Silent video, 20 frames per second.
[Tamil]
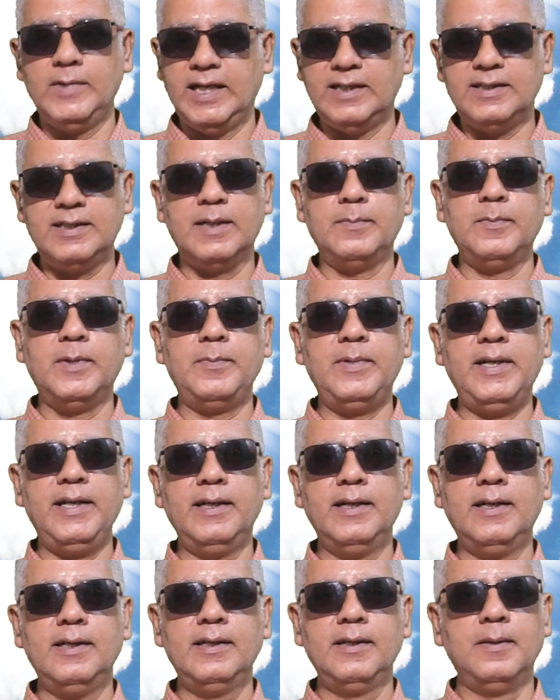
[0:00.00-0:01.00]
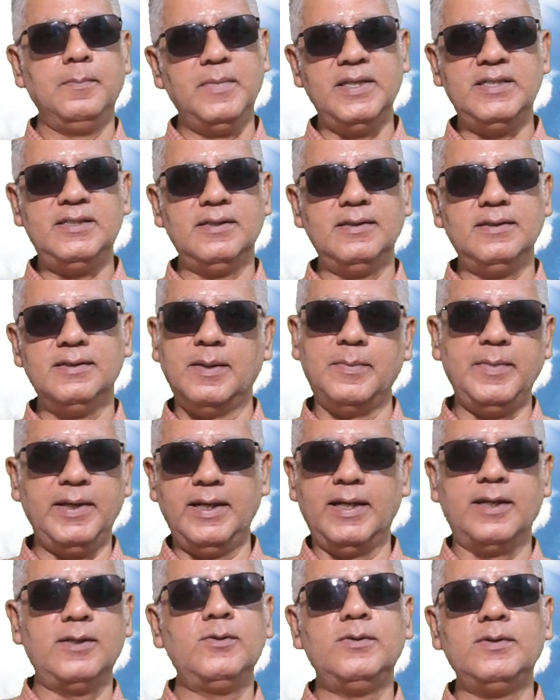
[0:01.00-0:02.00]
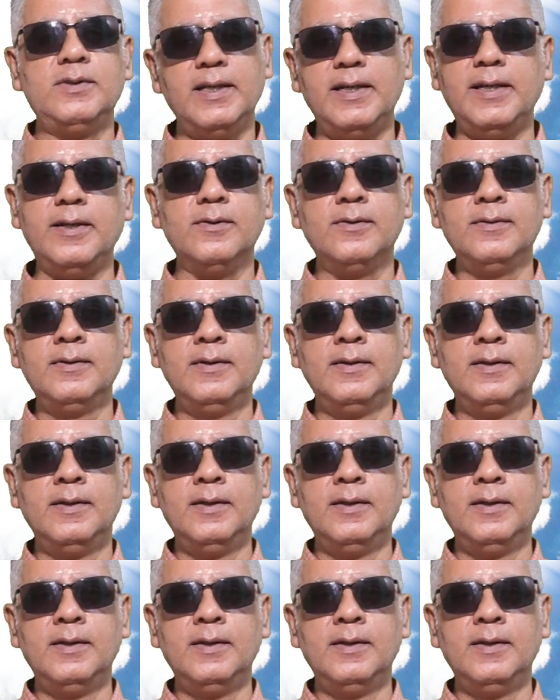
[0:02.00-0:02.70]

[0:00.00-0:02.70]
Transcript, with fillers: எந்திரம் அப்படின்னா மெஷின் நம்ம எல்லாருக்கும் தெரியும்